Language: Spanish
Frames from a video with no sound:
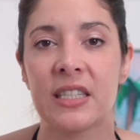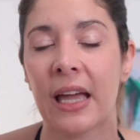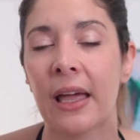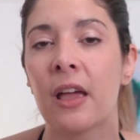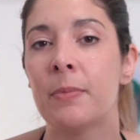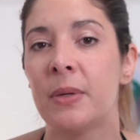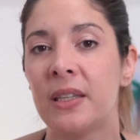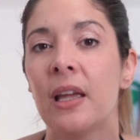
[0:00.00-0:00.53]

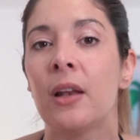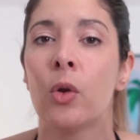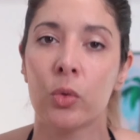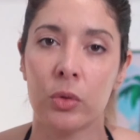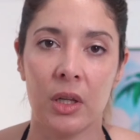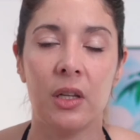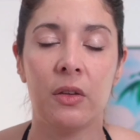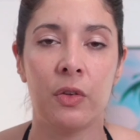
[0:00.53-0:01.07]
ChatGPT lo
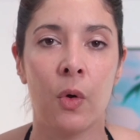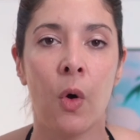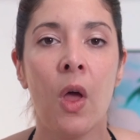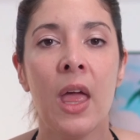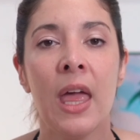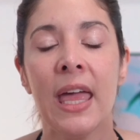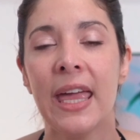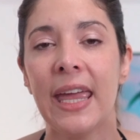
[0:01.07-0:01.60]
utilizo
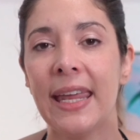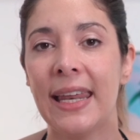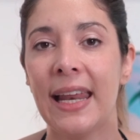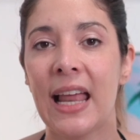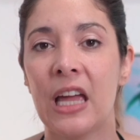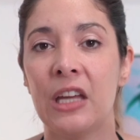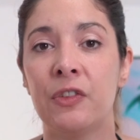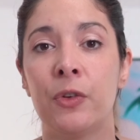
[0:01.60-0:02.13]
en
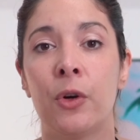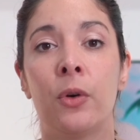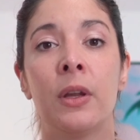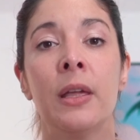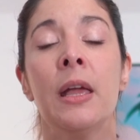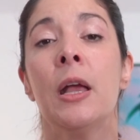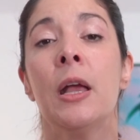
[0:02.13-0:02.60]
el iPhone.